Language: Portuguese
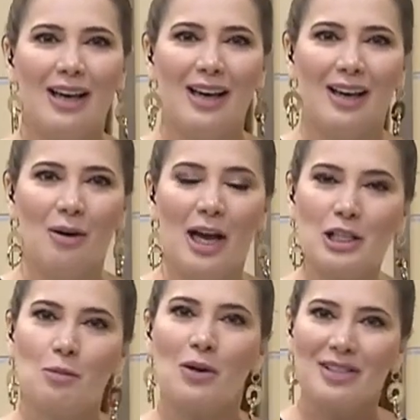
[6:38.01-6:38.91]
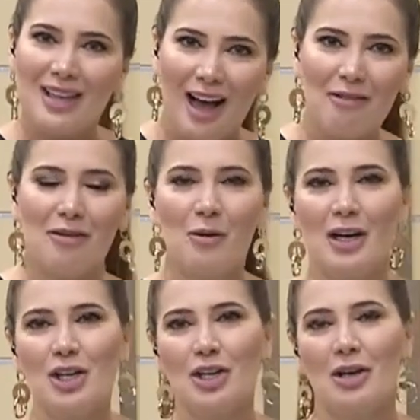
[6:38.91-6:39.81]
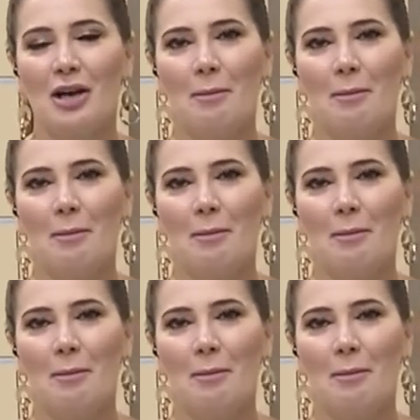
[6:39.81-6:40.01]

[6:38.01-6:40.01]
é o responsável aí